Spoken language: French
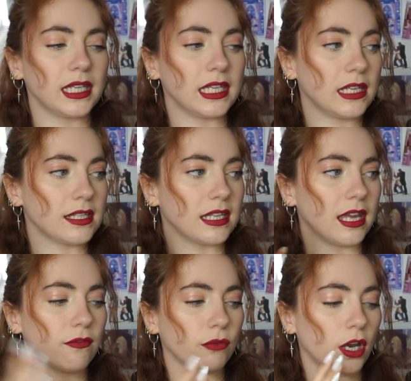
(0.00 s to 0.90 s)
et c'est
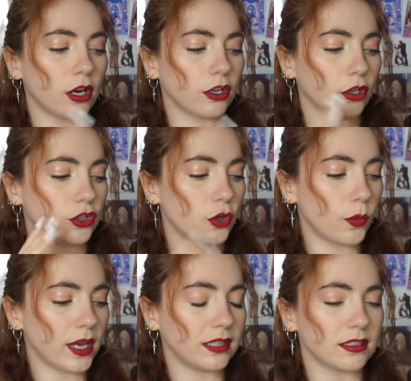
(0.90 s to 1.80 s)
Every Art a
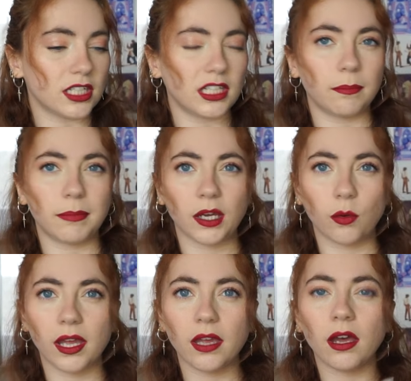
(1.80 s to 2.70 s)
Doorway de Shannon
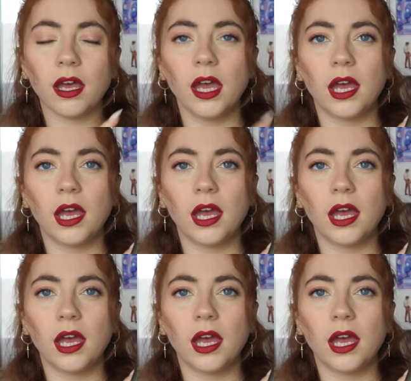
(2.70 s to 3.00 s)
McGuire.